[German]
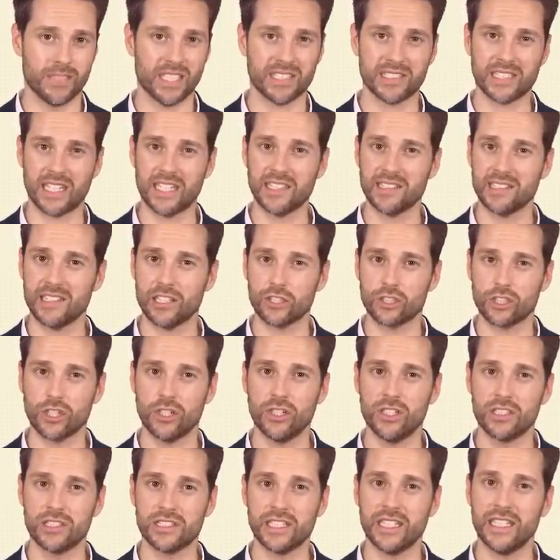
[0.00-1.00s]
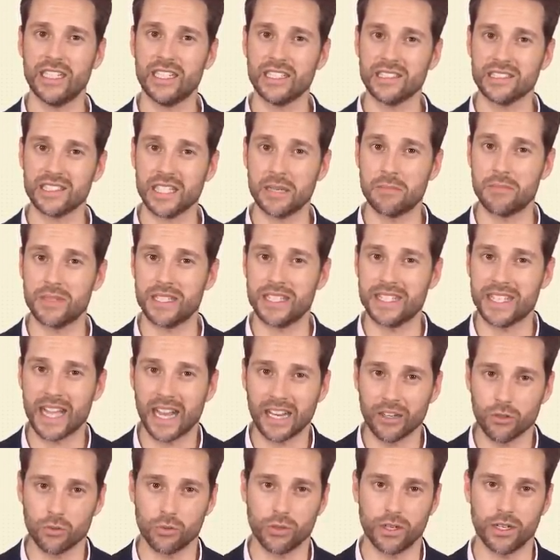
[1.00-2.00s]
dass Kanzler Scholz erst im
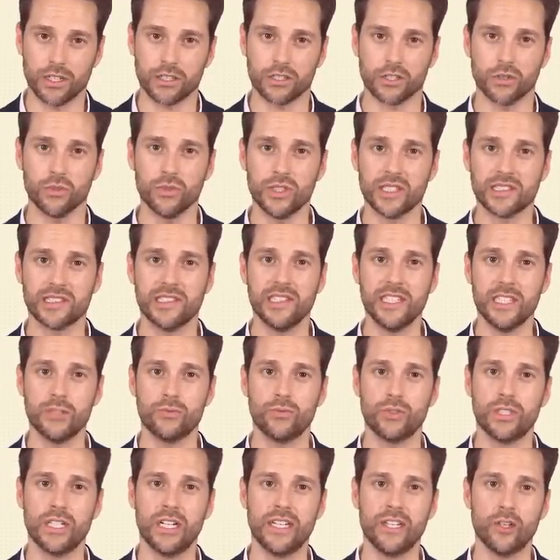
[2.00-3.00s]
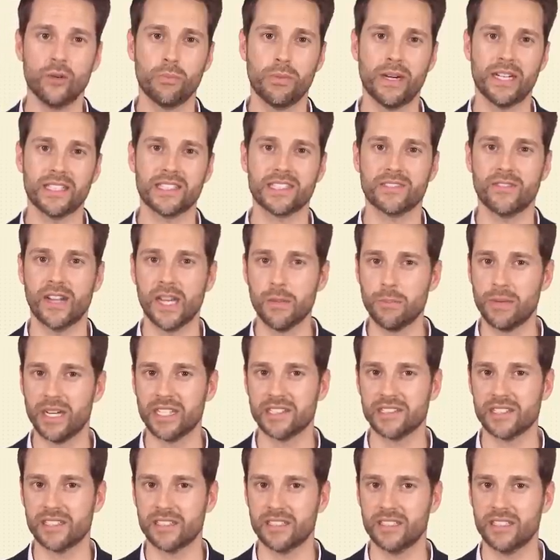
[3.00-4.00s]
Januar grünes Licht für die Leopard 2
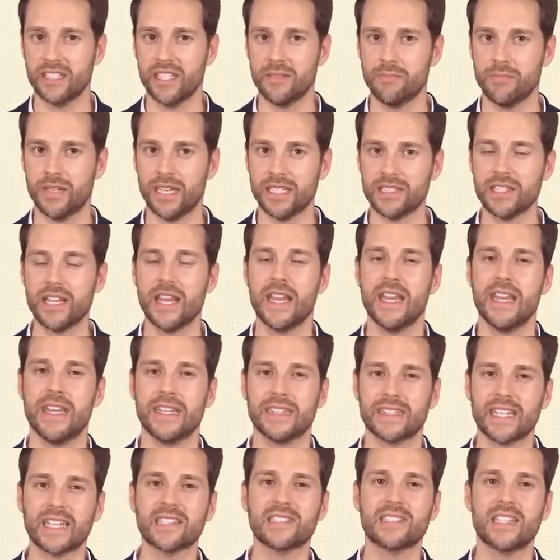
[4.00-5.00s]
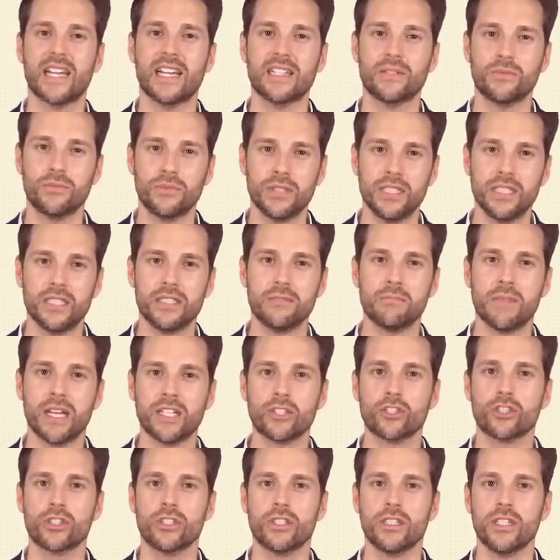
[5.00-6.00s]
Panzer gegeben hat, das hat vielen
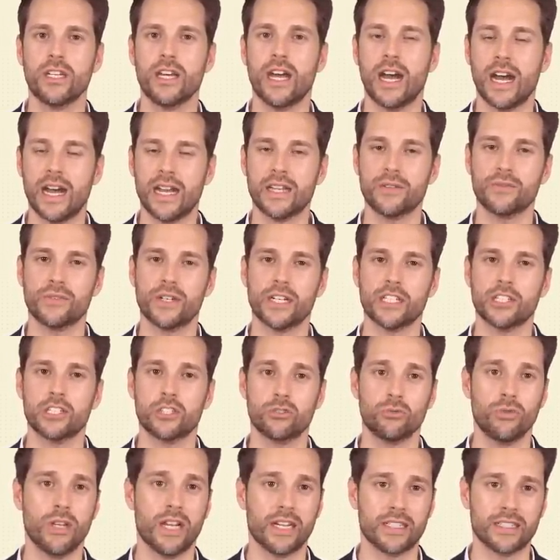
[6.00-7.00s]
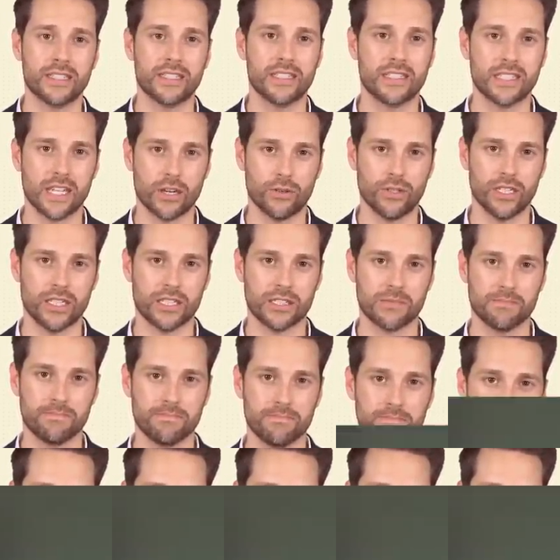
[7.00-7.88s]
Menschen einfach zu lange gedauert.